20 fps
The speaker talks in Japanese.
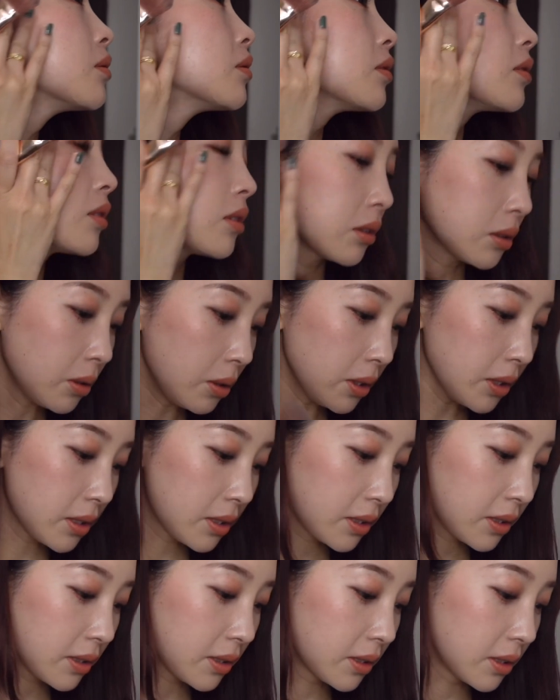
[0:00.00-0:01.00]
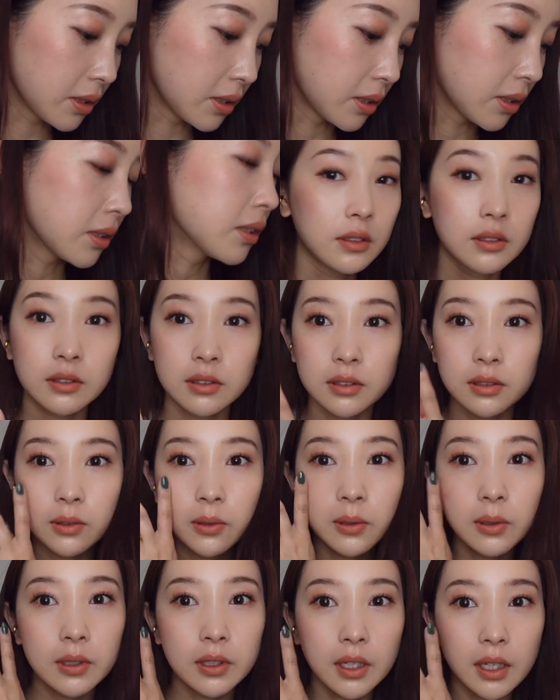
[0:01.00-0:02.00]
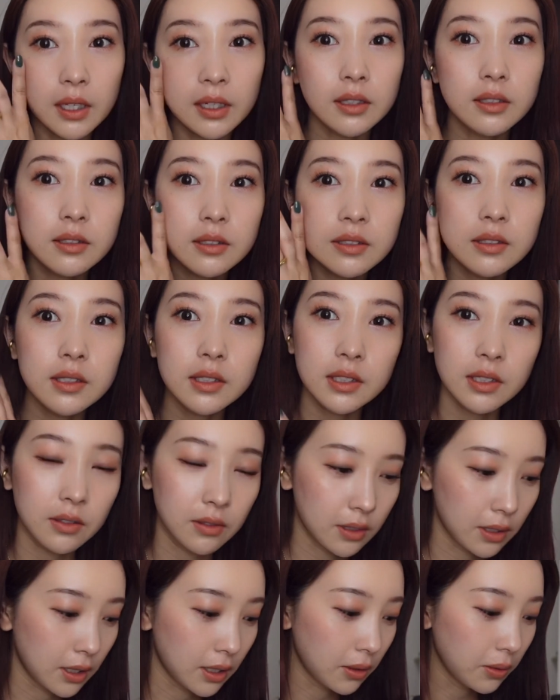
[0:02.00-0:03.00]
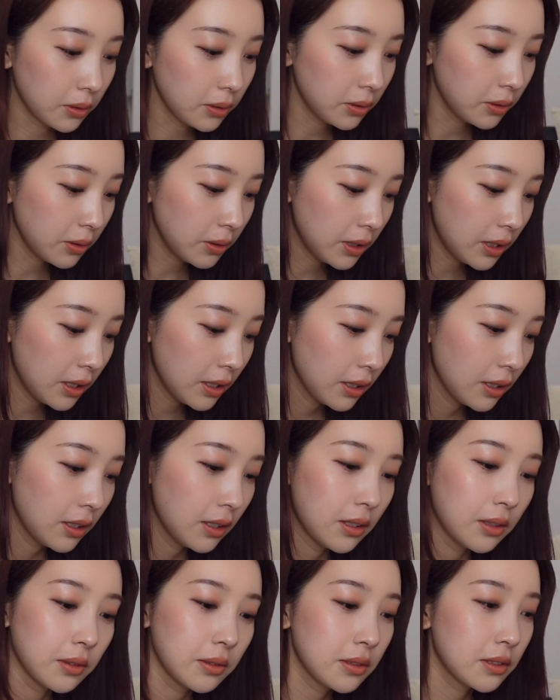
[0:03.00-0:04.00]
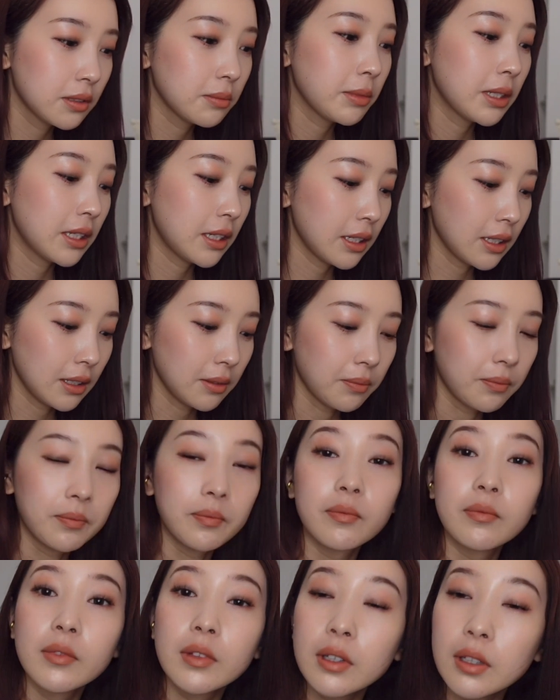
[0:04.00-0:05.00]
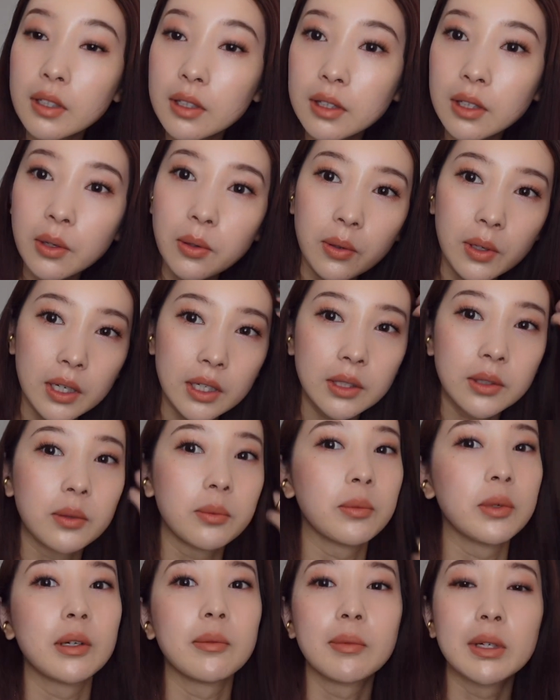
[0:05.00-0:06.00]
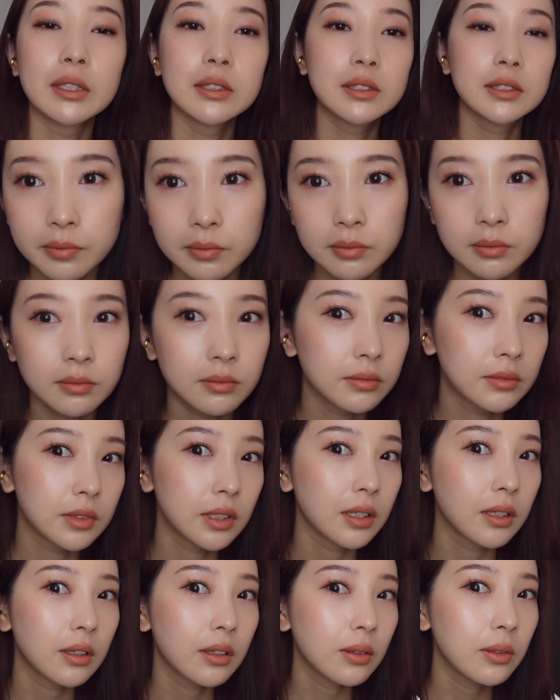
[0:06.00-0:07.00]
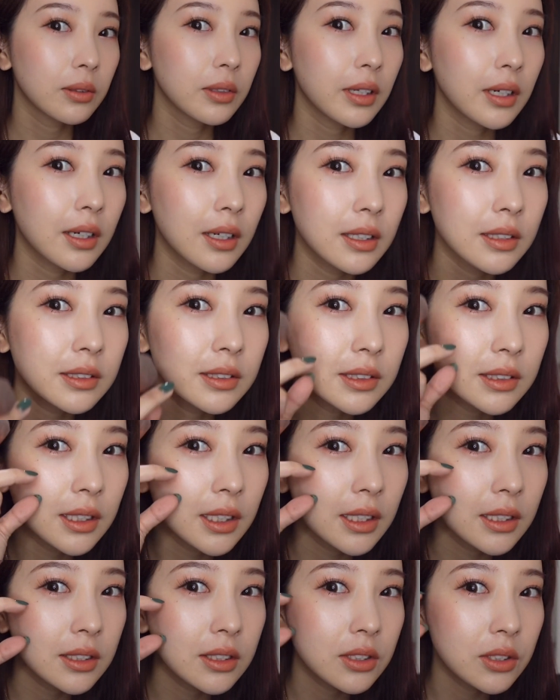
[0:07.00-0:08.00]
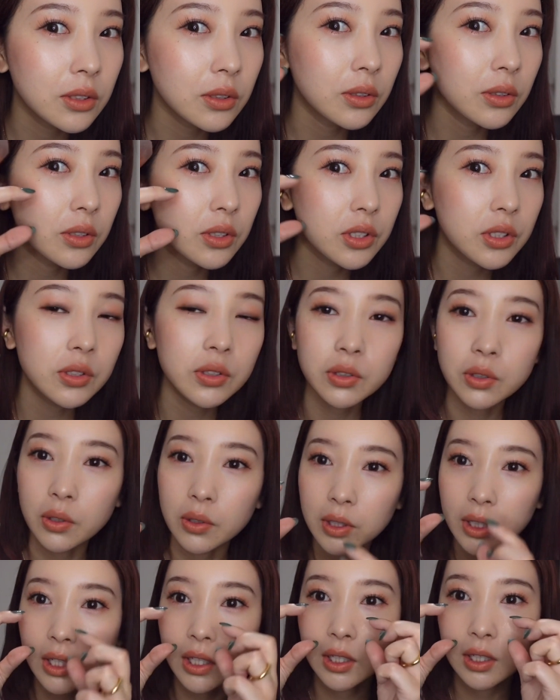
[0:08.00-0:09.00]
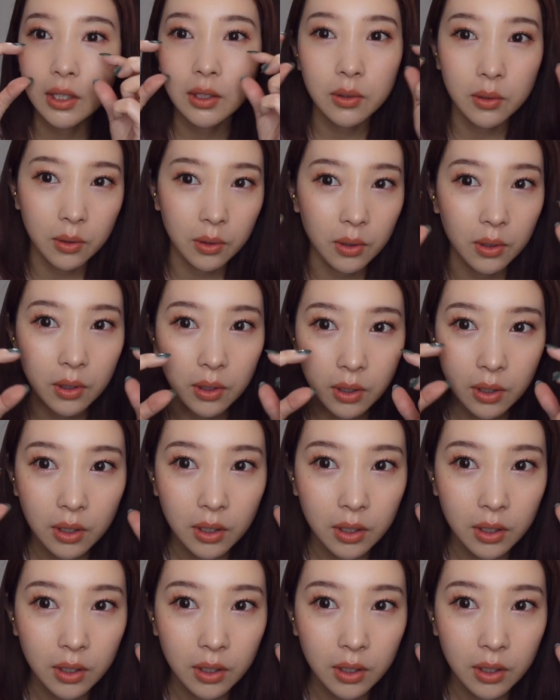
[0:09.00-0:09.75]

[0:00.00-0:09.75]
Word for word: すごいつくすごいねついちゃうから本当に薄めでいった方がいいと思いますうんこんな感じでちょっとシュッとねこう